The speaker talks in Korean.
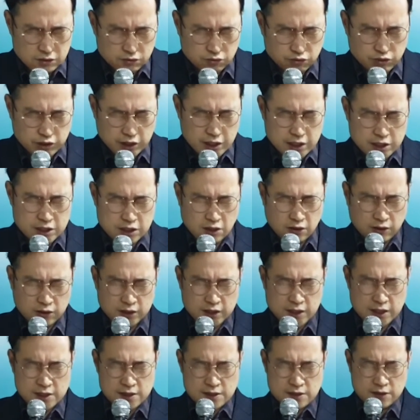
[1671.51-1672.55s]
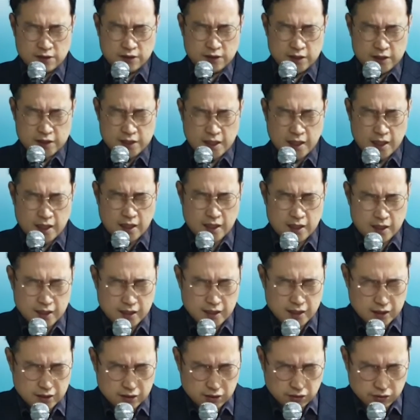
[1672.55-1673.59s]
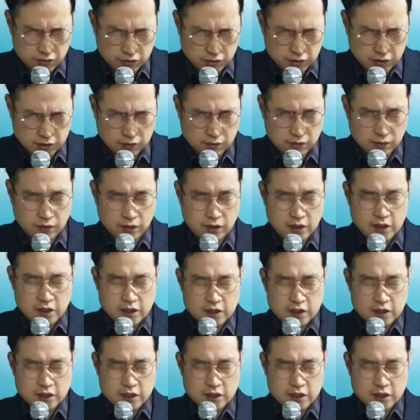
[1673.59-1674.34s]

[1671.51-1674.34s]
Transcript: 우리의 정체성을 생각하게 하여 주시고